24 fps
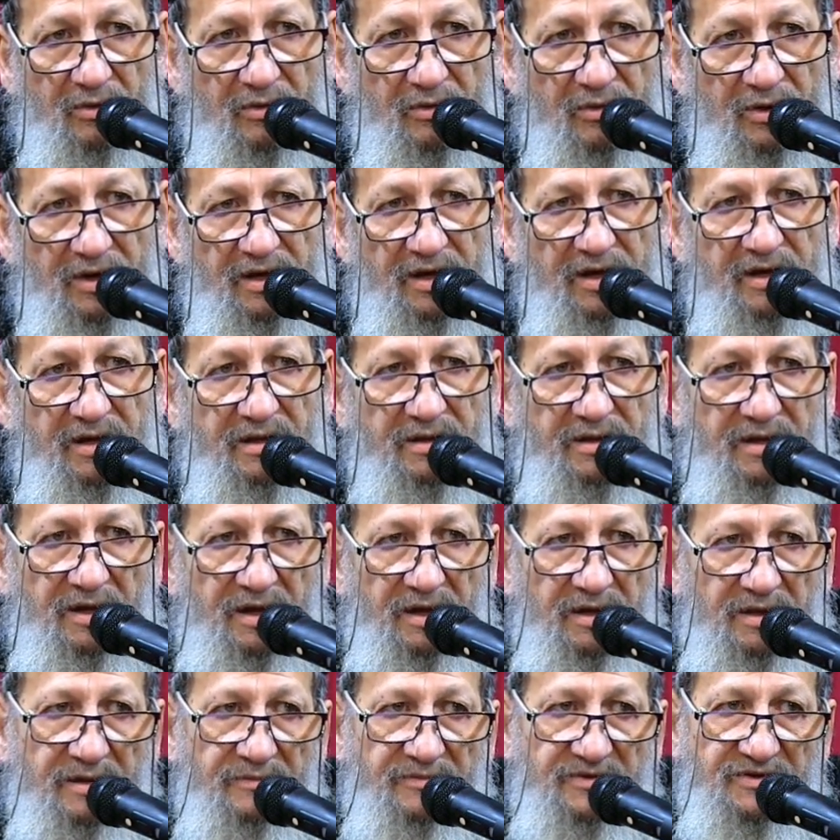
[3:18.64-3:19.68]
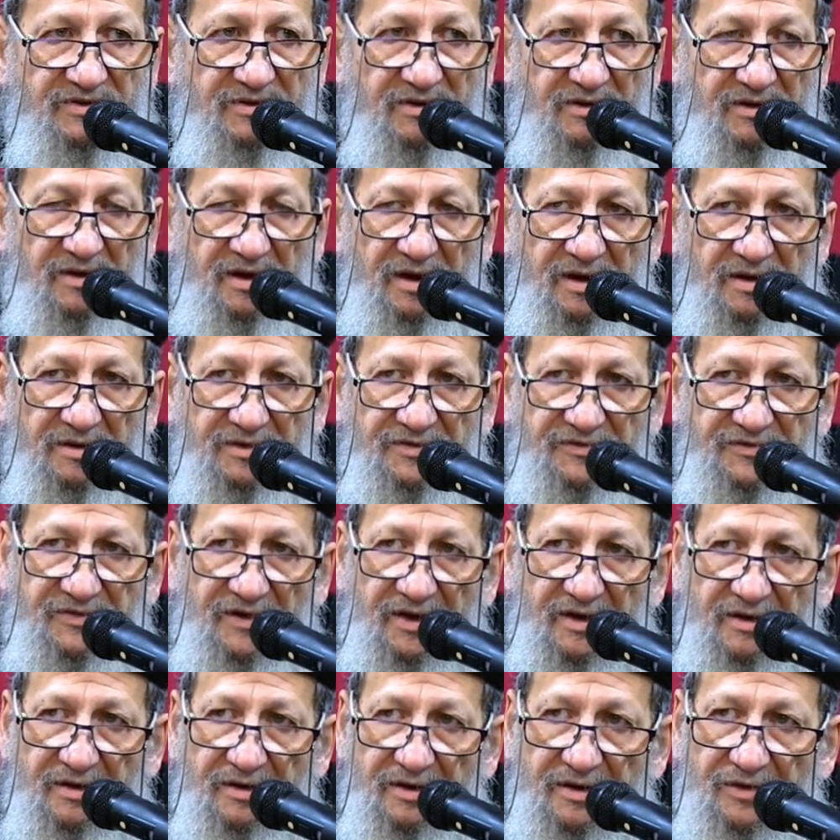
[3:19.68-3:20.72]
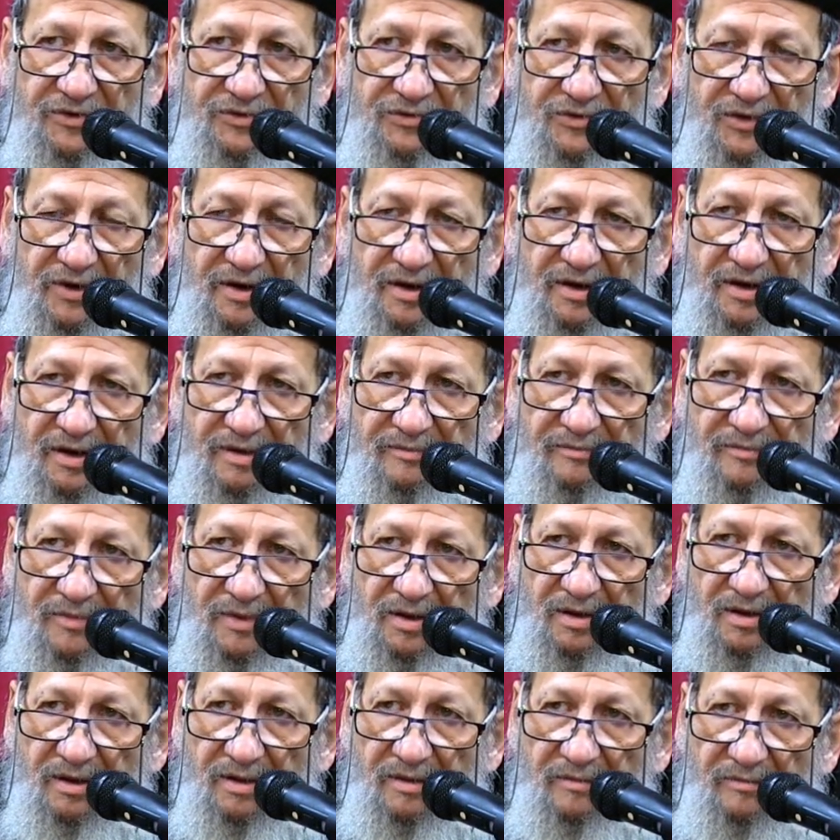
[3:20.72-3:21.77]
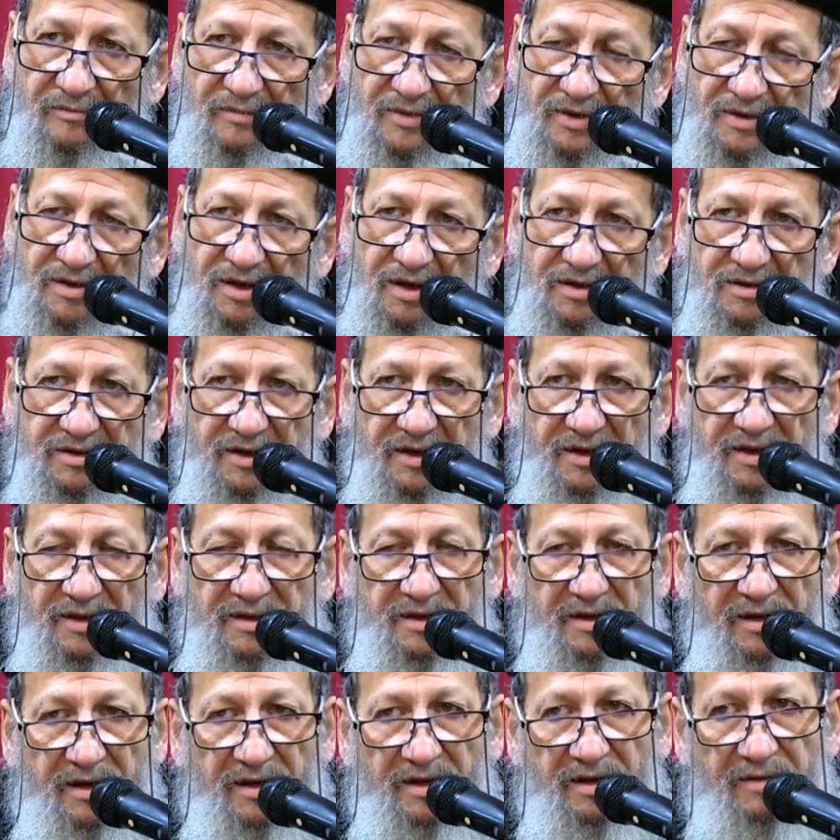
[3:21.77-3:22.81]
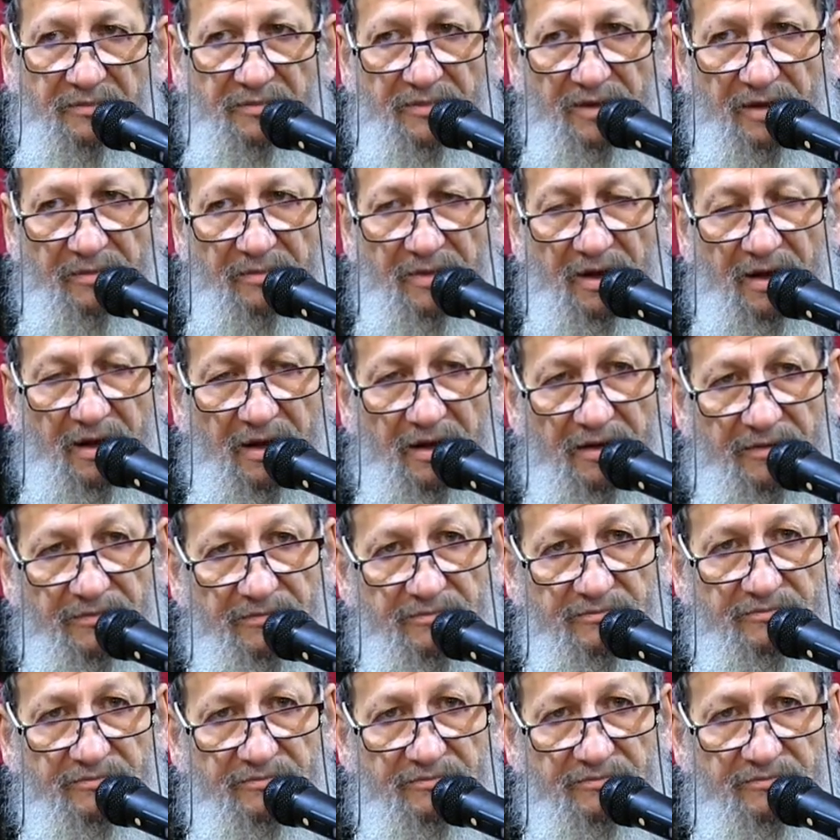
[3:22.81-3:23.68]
ولكن احنا بصراحة نستاهل نار جهنم من خطايانا اللي احنا بنعملها